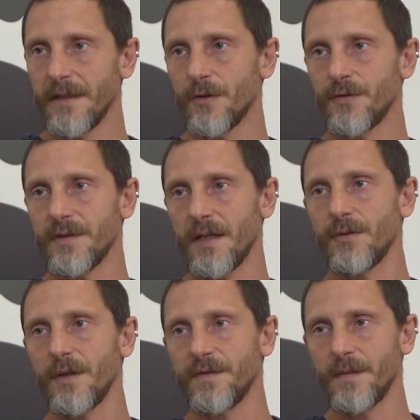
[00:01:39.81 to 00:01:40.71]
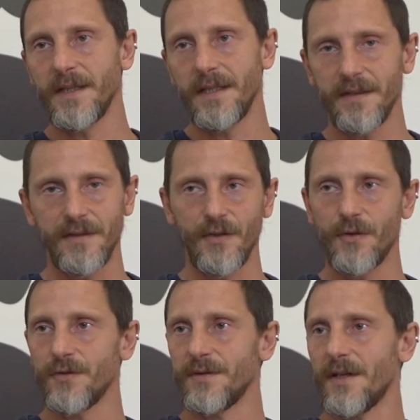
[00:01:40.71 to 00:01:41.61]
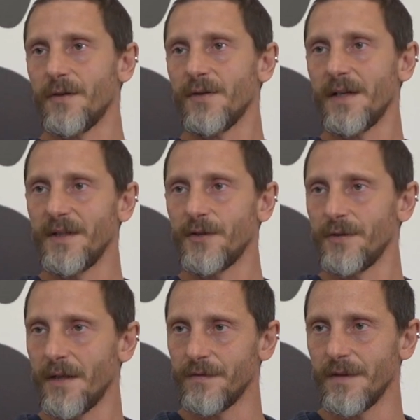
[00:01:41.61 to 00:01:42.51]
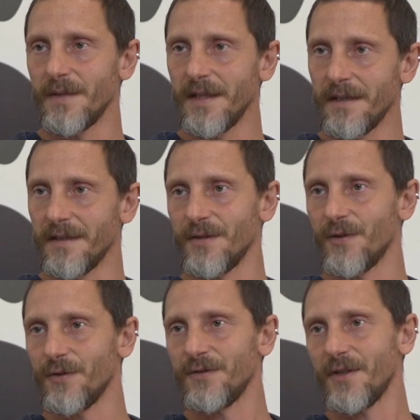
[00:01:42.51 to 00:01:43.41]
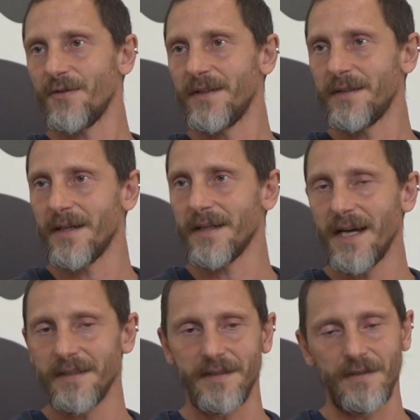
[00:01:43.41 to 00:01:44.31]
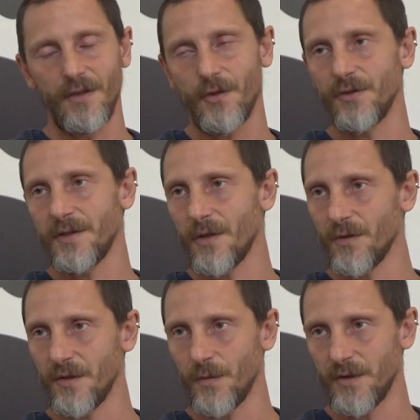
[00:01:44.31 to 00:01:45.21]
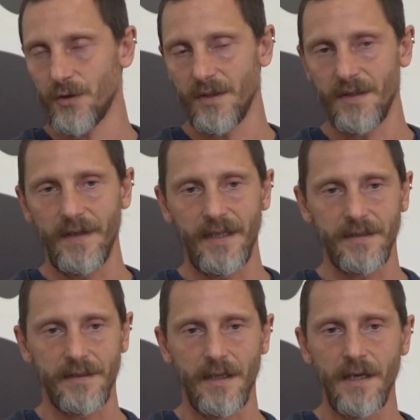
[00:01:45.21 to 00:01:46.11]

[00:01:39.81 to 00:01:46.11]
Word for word: incontrando le famiglie si incontrano gli amici delle famiglie, si incontrano altri ragazzi, si incontrano situazioni diverse.